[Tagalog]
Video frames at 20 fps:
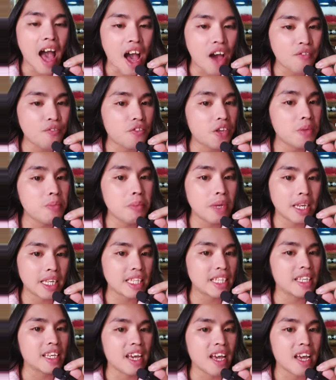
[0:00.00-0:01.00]
Ave
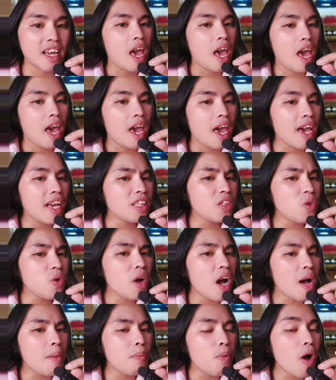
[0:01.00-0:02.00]
Maria.
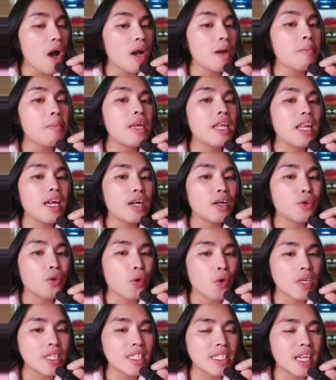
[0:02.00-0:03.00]
Ito nga po ang
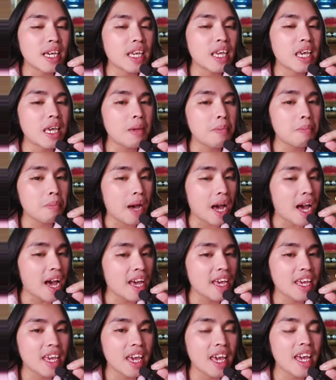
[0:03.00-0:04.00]
milagrosang
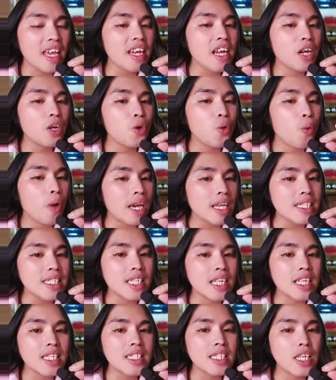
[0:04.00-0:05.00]
imahe ng
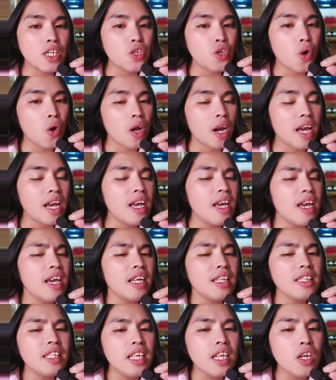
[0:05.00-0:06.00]
Nuestra Senora
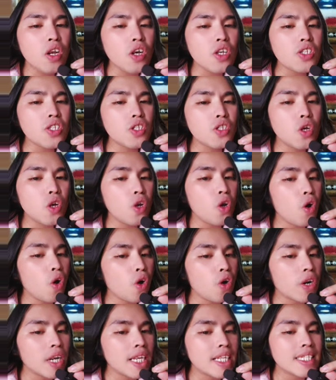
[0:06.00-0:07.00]
de los
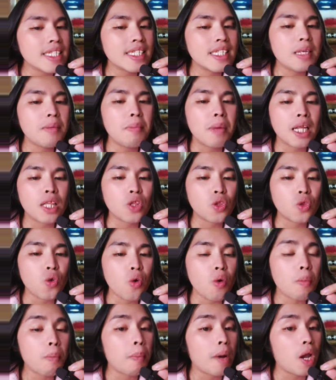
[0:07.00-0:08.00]
Dolores de
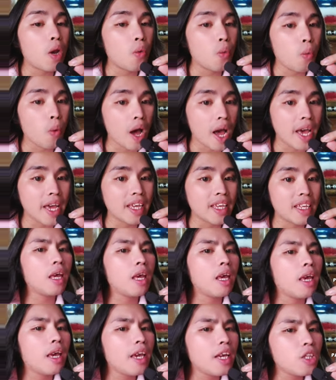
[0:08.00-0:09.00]
Batong Paluway.
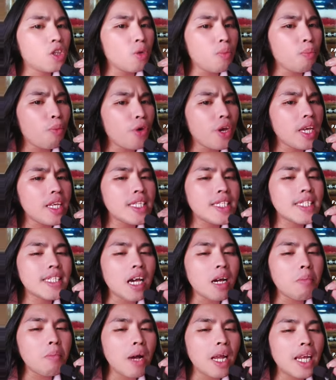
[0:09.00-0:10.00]
Ito po
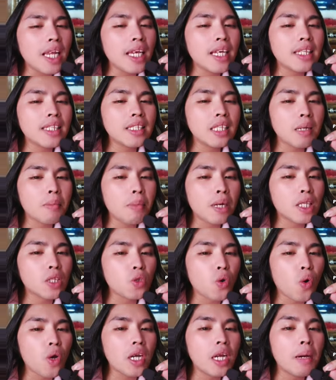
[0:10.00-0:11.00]
isang maliit na
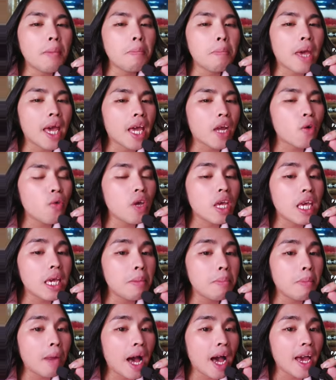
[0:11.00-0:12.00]
bato na merong
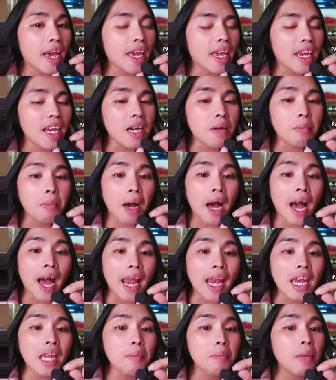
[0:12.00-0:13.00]
imahe ng
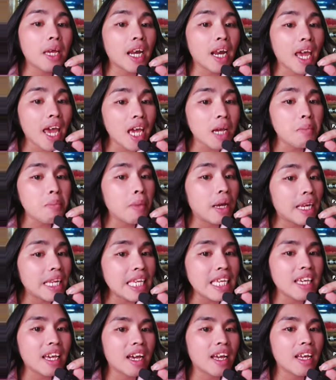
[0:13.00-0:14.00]
mahal na Birheng
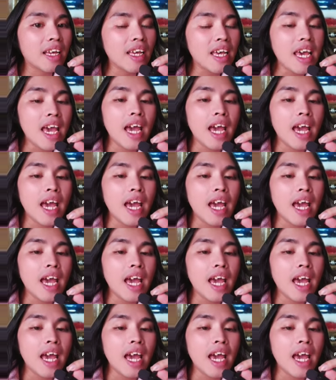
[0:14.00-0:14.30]
Maria